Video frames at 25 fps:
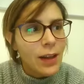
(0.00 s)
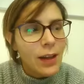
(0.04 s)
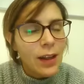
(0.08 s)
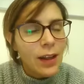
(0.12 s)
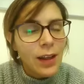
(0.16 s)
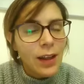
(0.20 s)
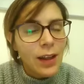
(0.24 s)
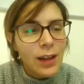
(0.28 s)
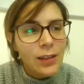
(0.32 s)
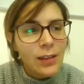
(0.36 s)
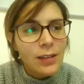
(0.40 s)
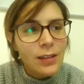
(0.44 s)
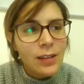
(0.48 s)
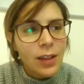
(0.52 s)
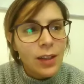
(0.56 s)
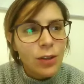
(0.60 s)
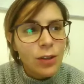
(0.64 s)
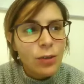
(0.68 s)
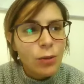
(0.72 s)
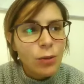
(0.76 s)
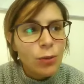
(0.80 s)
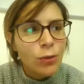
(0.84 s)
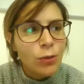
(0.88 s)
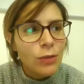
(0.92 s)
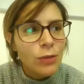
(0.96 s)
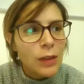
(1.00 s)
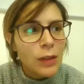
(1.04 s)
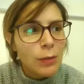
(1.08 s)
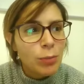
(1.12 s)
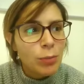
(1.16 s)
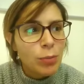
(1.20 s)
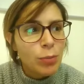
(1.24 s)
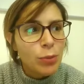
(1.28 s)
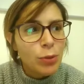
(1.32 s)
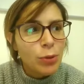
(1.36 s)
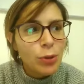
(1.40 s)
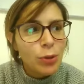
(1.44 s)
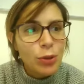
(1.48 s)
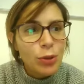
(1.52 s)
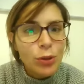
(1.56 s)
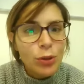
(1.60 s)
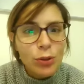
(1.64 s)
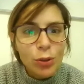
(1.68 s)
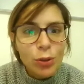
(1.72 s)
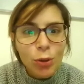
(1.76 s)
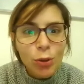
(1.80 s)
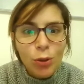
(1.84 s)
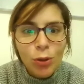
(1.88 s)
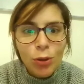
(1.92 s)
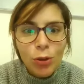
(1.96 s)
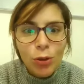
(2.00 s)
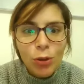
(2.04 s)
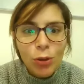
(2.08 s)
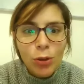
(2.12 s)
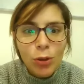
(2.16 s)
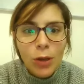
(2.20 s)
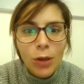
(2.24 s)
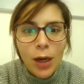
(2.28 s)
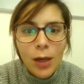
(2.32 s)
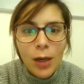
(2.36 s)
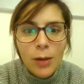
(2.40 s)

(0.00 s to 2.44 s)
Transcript: Et Sénèque le trouve un peu trop